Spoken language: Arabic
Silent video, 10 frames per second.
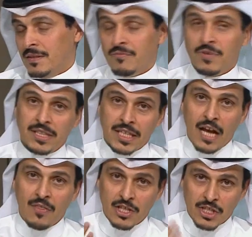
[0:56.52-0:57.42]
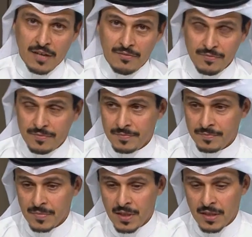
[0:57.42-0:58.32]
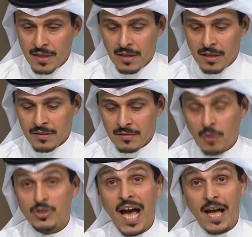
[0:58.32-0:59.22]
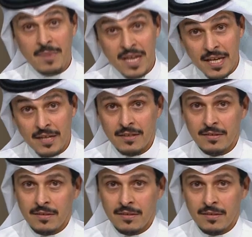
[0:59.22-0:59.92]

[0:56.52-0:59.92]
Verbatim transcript: في عندك اعضاء شرف او داعمين